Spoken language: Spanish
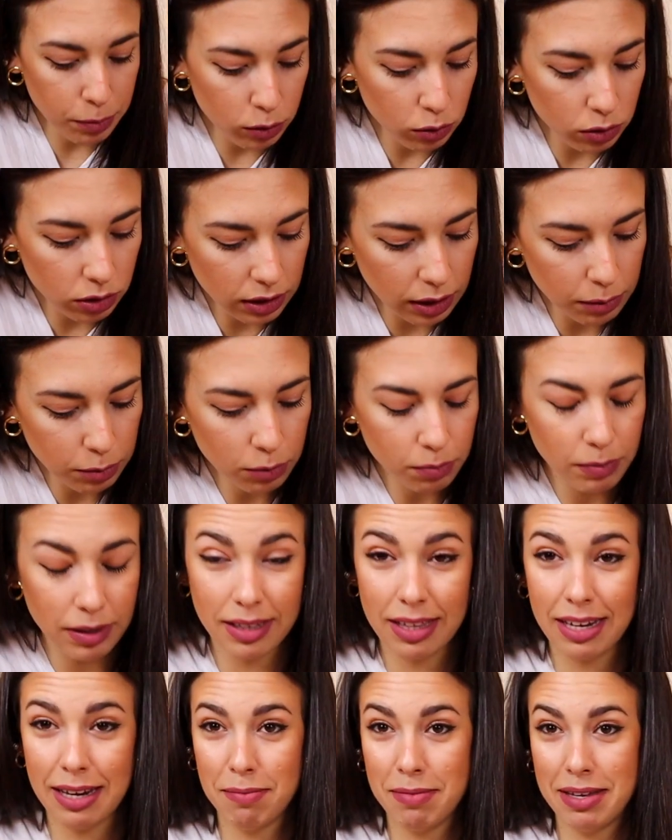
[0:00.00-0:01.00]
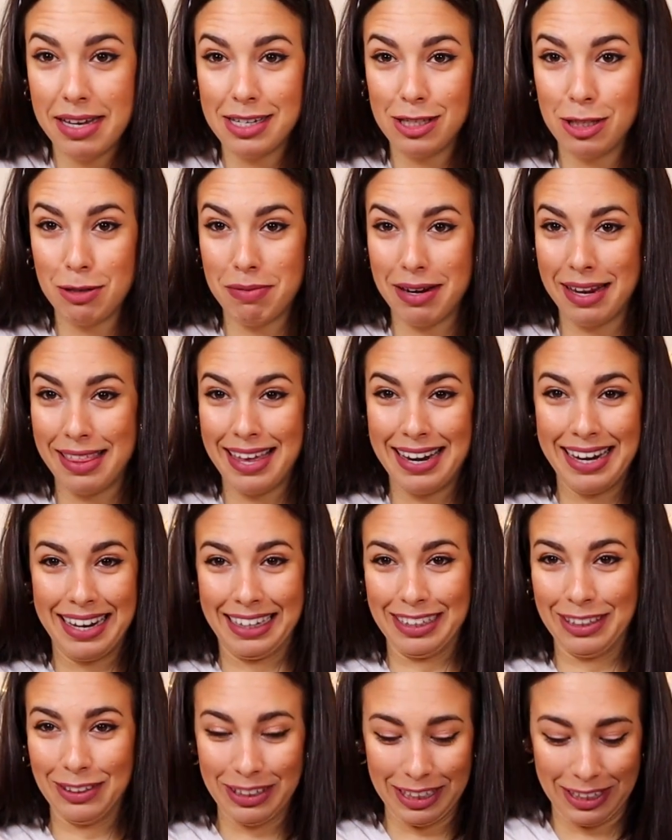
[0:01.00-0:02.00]
Por último, padre mía, esto parece
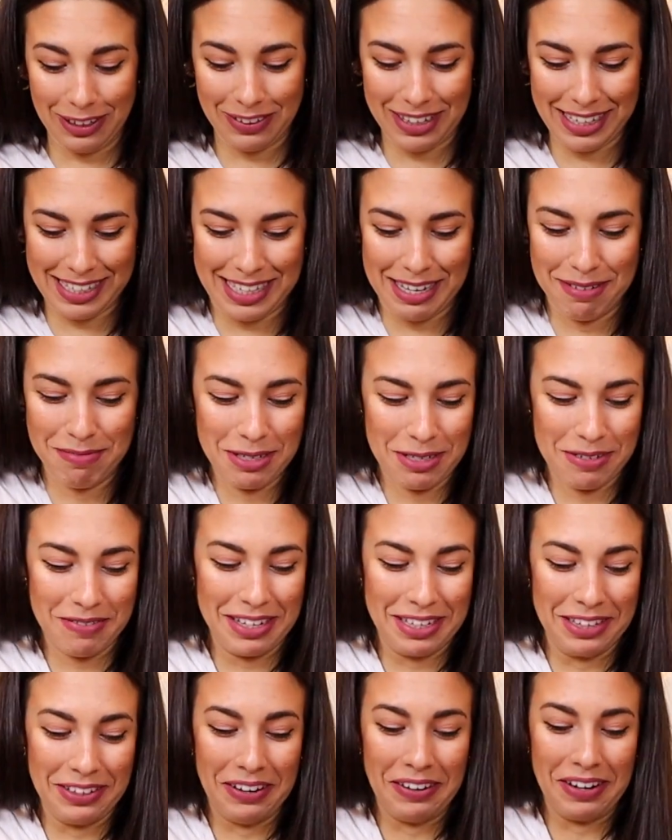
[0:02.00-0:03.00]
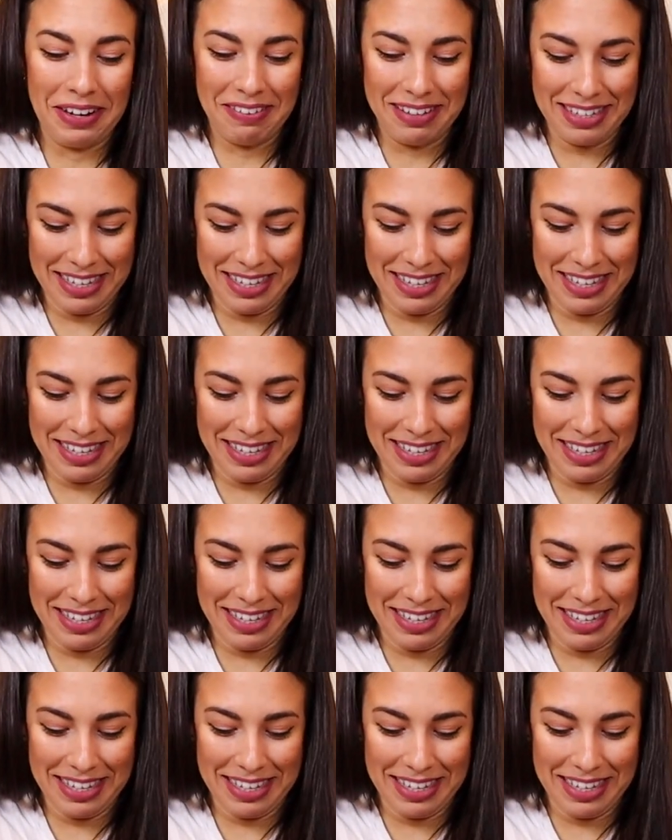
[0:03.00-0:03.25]
anecdótico que estemos viendo ahora